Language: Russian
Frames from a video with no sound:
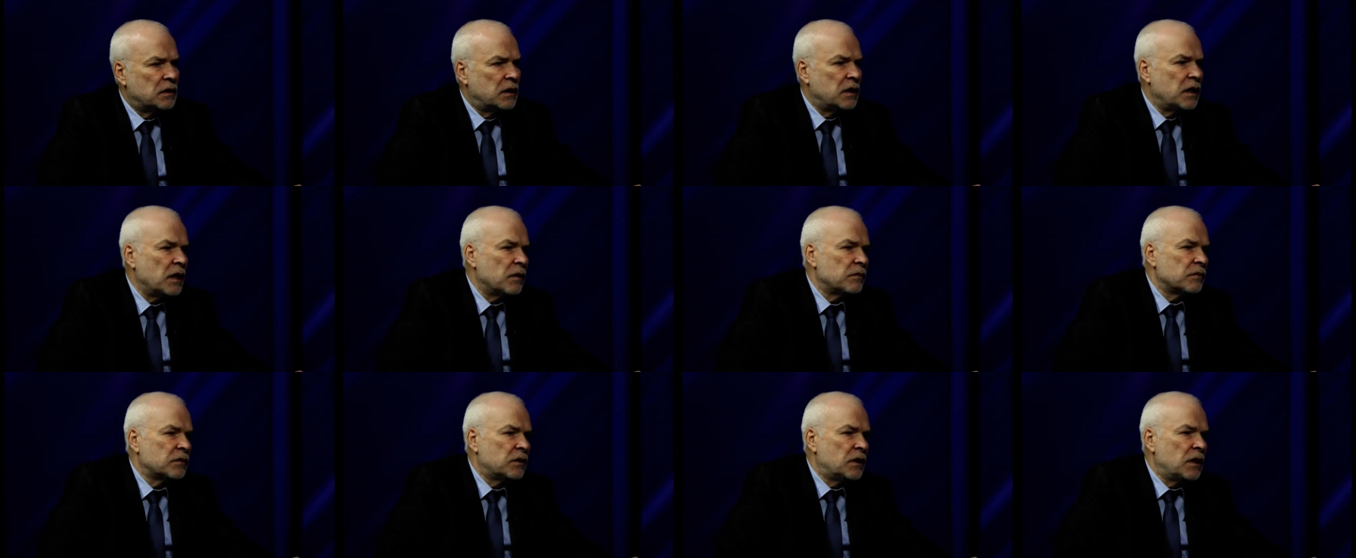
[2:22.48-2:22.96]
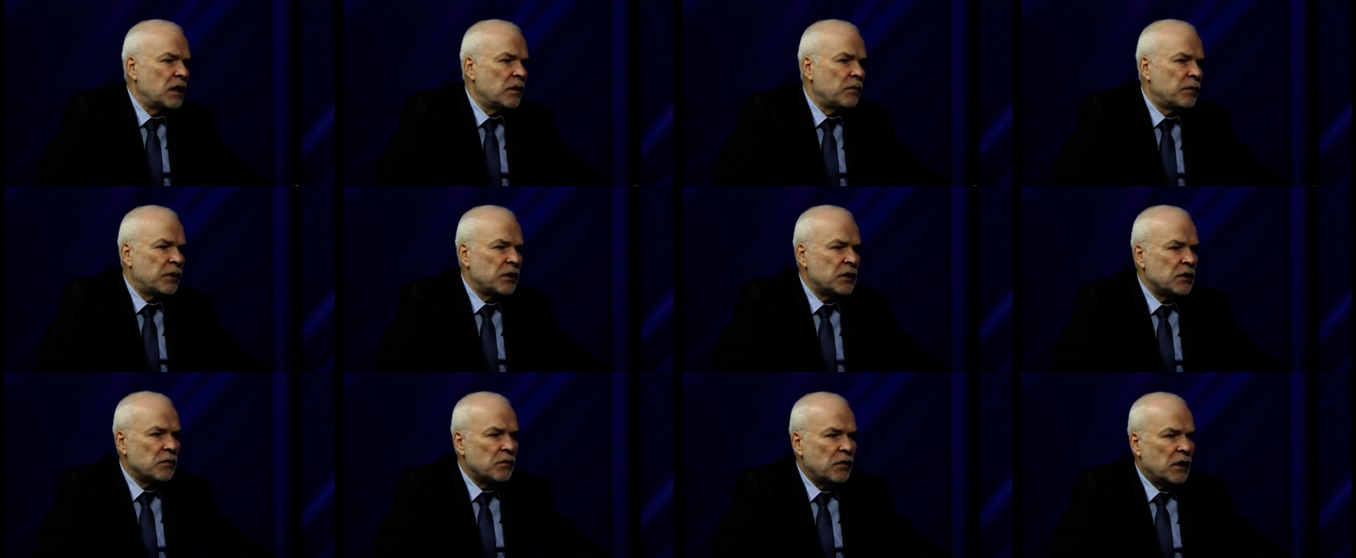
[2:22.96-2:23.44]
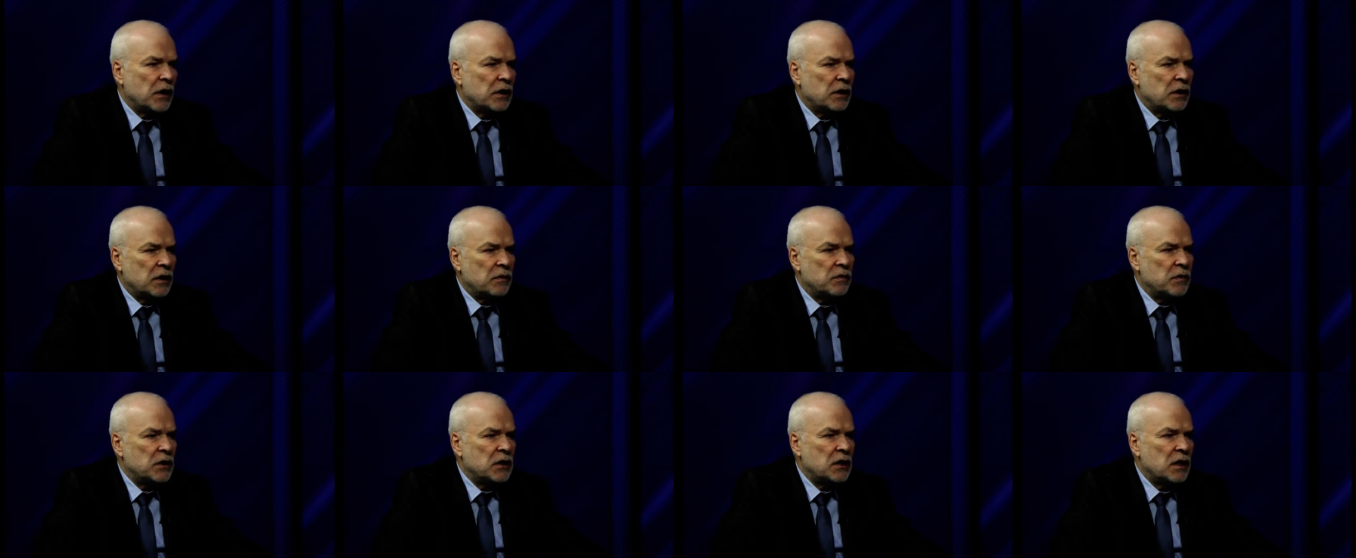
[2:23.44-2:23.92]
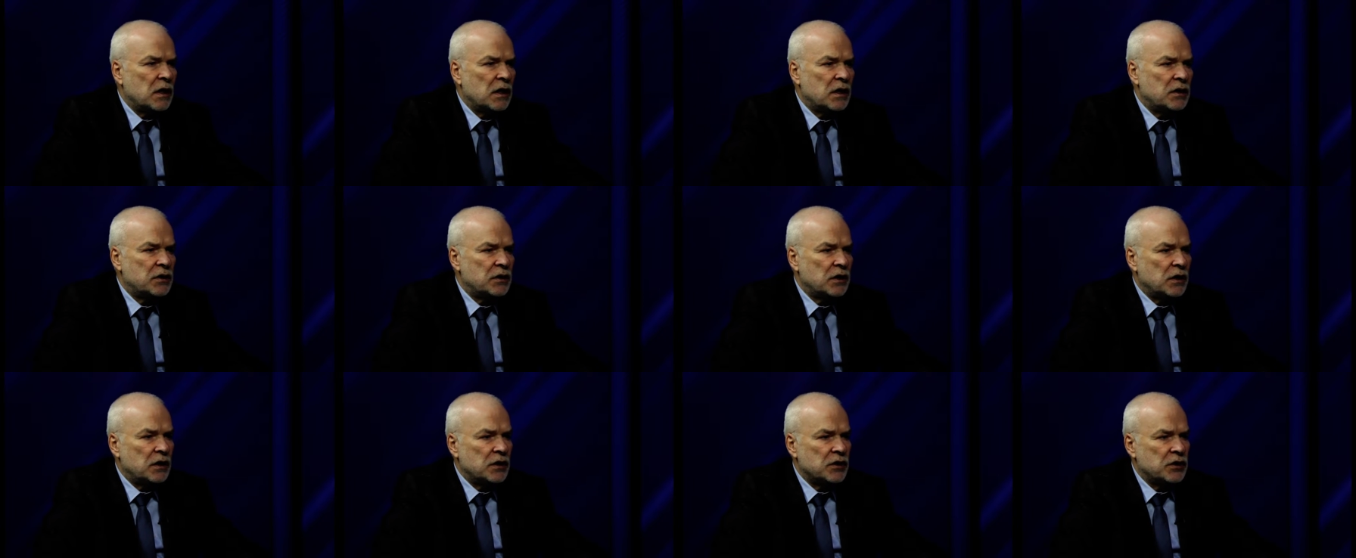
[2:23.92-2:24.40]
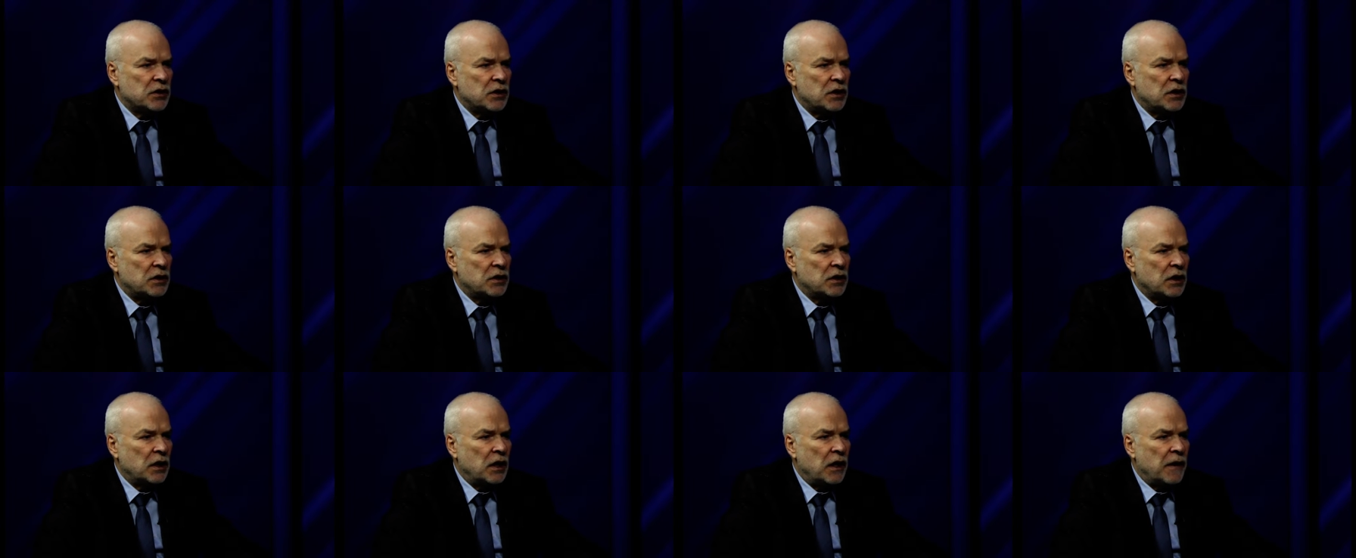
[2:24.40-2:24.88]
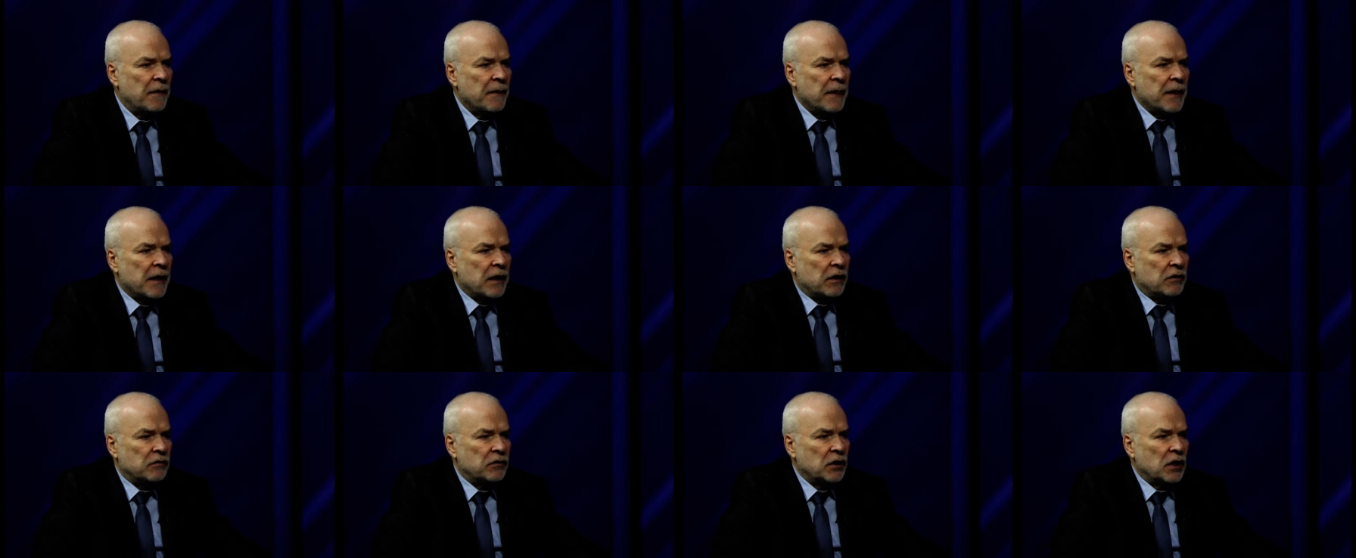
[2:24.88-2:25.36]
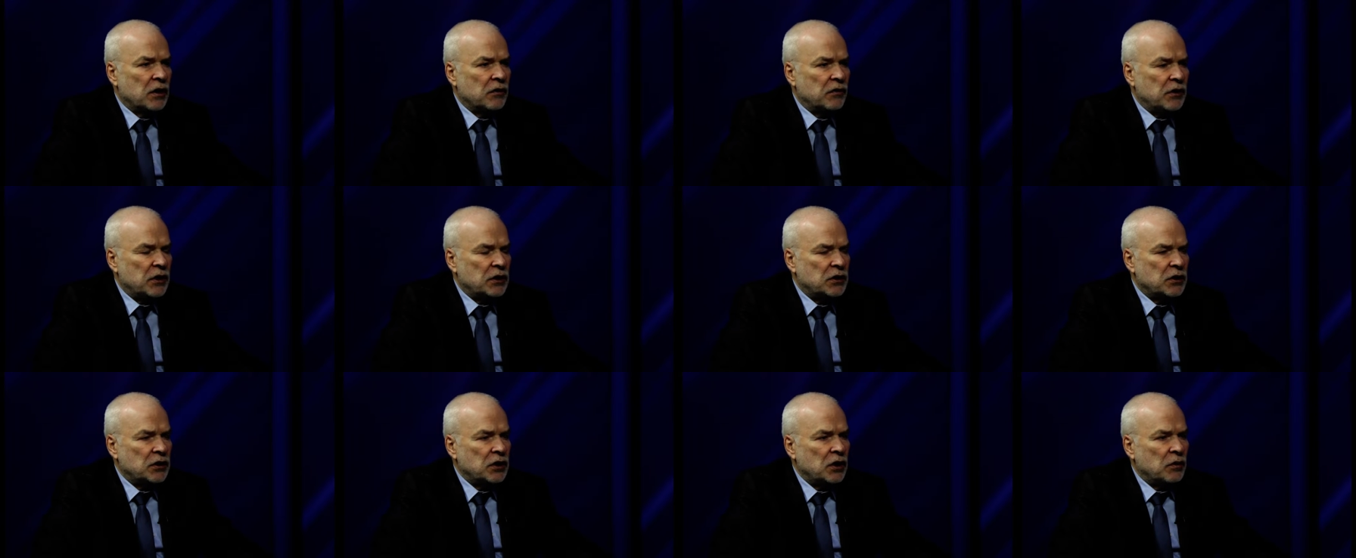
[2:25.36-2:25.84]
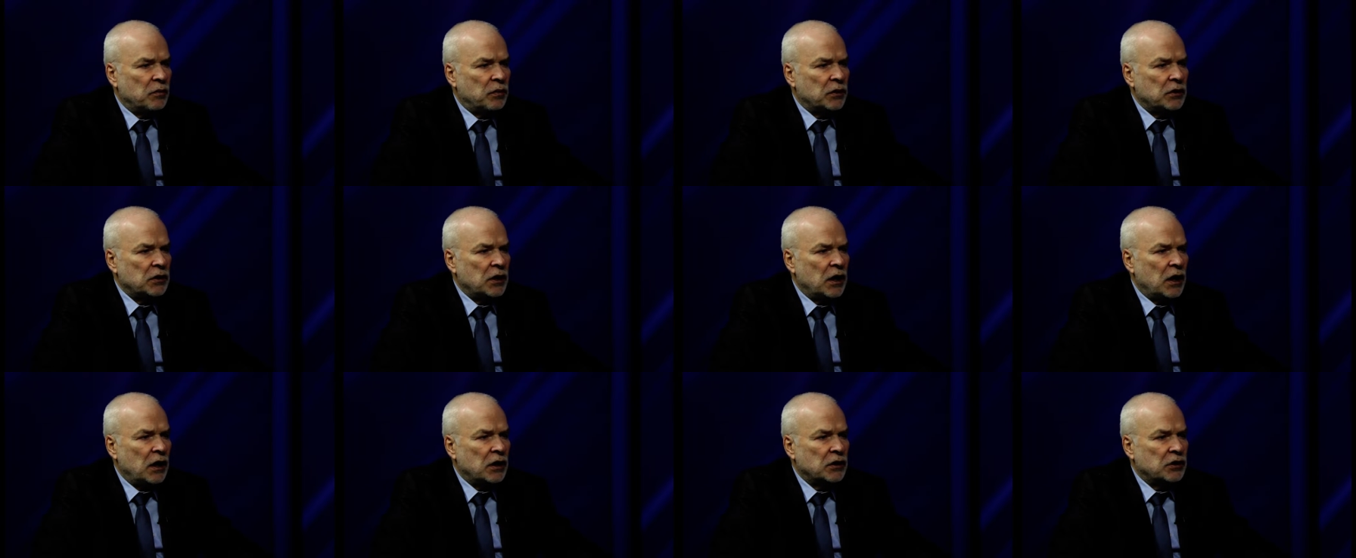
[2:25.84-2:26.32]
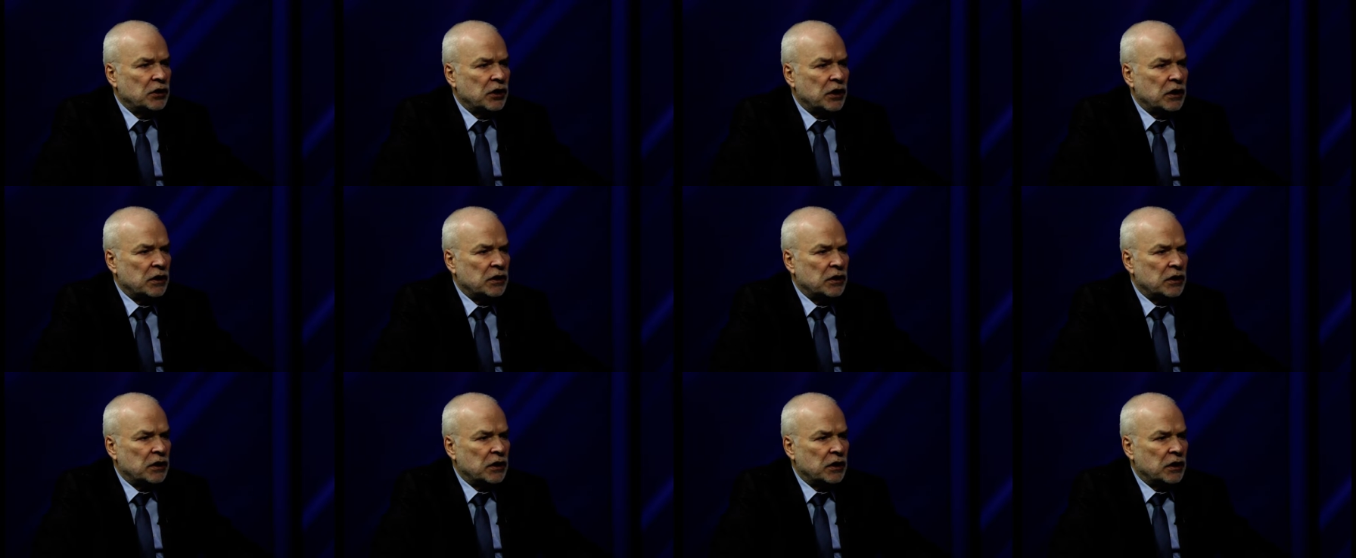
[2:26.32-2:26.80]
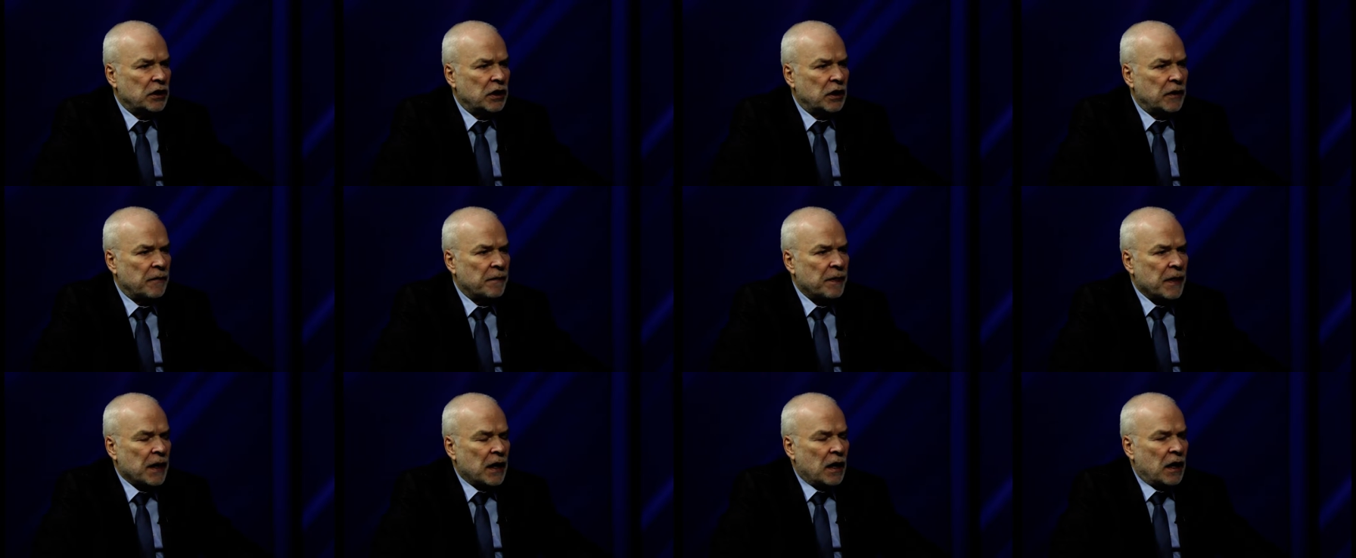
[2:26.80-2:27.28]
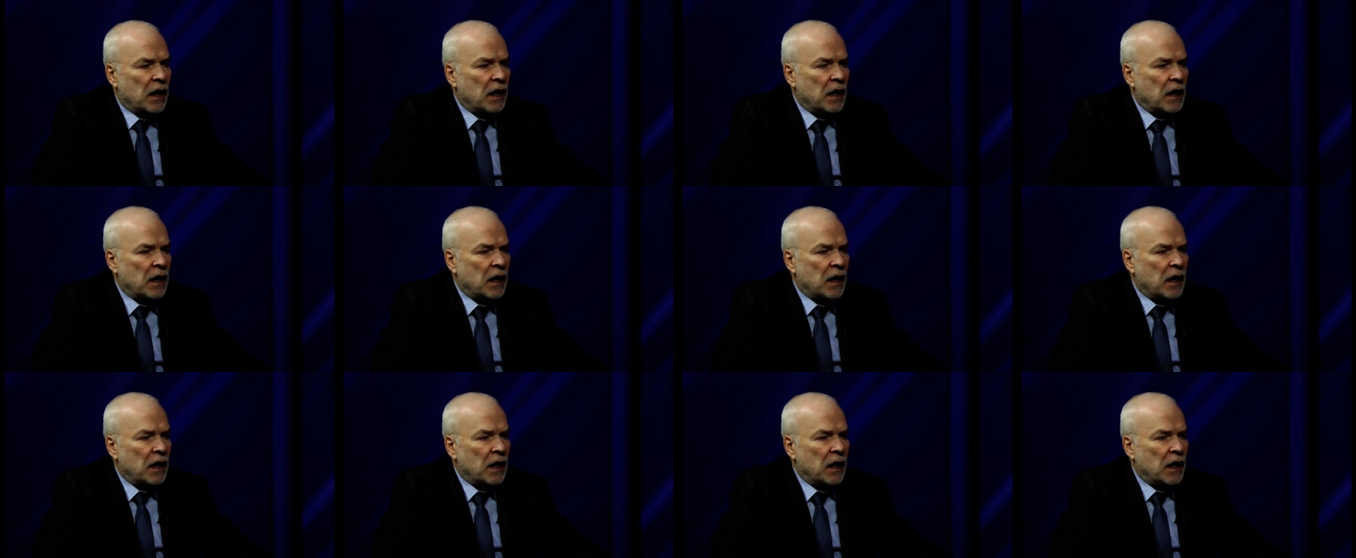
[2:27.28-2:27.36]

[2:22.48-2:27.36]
Для, для понимания меня и телезрителей, вы говорите, не было электроэнергии.